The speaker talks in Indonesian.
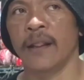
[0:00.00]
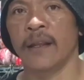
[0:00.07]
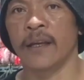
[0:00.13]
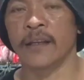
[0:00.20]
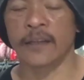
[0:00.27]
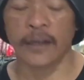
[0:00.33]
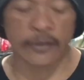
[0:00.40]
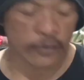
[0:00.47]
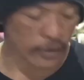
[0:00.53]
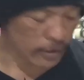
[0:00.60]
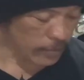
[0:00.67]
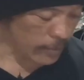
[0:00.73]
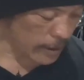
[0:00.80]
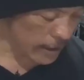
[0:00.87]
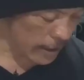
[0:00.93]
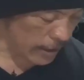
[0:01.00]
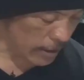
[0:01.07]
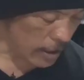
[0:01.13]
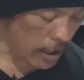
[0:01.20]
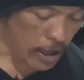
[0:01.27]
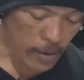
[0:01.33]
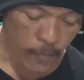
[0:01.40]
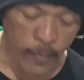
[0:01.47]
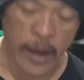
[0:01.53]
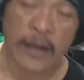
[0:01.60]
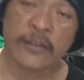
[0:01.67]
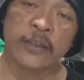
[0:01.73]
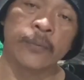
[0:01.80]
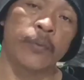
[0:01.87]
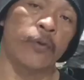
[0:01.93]
Kita lanjutkan kembali
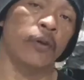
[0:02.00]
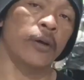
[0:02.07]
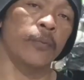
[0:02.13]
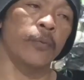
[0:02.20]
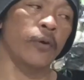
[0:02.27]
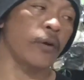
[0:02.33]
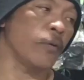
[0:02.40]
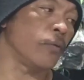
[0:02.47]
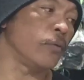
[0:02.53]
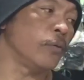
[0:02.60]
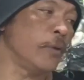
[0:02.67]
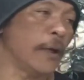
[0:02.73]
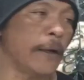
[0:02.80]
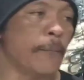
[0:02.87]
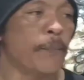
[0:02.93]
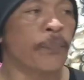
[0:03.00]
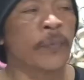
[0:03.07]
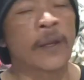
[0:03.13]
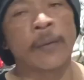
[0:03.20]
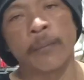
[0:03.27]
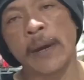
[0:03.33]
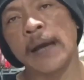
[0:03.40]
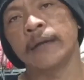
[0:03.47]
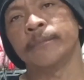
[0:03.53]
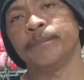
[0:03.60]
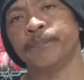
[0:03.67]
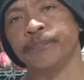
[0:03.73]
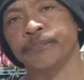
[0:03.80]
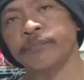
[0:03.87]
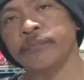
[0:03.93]
masih produk-produk unggulan Bang
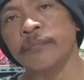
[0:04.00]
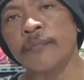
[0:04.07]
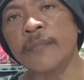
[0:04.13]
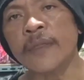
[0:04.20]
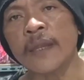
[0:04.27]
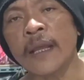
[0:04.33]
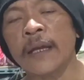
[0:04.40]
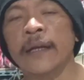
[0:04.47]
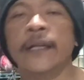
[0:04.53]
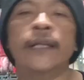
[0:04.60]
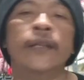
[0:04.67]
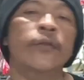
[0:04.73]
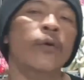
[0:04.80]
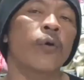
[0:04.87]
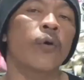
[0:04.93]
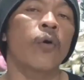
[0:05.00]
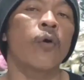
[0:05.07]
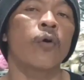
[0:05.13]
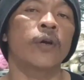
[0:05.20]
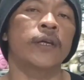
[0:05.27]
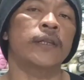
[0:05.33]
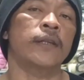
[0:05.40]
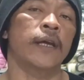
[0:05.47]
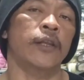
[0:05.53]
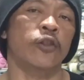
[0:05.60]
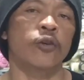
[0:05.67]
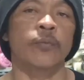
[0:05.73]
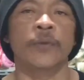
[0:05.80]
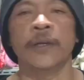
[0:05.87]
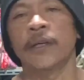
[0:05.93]
di toko kita
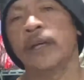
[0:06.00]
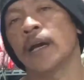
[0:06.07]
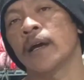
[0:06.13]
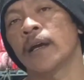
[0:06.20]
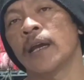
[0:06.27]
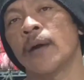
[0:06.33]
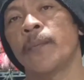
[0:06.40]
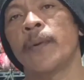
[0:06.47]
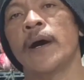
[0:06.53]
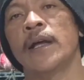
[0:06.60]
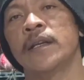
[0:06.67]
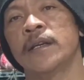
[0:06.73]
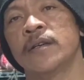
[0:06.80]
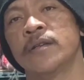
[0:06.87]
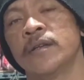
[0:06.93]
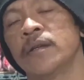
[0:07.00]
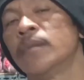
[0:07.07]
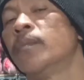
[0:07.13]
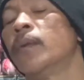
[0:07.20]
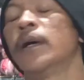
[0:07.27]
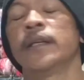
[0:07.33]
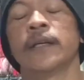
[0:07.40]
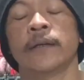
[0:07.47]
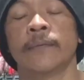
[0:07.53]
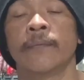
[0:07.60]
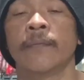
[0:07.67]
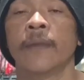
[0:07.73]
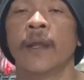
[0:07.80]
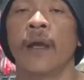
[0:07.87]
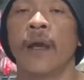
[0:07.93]
itu menyediakan apa aja sih banyak
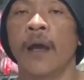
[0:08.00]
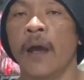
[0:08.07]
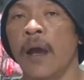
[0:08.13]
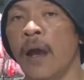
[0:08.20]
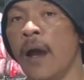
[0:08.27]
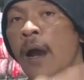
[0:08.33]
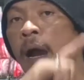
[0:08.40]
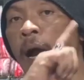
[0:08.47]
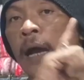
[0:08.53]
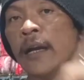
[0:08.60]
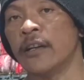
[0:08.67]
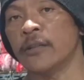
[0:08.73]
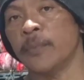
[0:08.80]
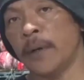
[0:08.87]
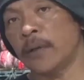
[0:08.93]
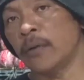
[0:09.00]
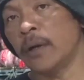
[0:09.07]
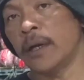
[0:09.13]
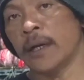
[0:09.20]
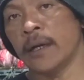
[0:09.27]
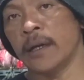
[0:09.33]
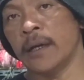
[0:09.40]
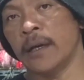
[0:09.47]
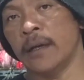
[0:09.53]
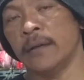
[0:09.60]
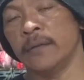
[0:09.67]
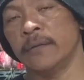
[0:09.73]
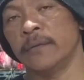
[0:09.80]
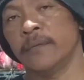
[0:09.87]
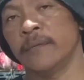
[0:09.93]
ada sepatu olahraga
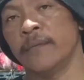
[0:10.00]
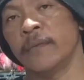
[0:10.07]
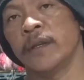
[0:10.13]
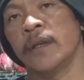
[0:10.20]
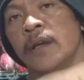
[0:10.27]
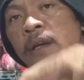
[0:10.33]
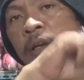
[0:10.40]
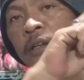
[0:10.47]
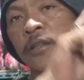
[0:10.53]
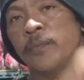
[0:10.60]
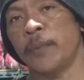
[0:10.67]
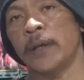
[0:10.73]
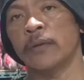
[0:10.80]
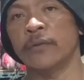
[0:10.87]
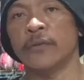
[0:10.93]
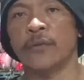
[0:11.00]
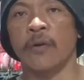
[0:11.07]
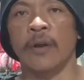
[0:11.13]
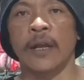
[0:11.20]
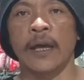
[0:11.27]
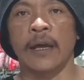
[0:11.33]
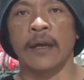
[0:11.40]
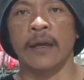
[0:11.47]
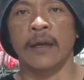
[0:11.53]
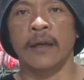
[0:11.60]
sepatu sekolah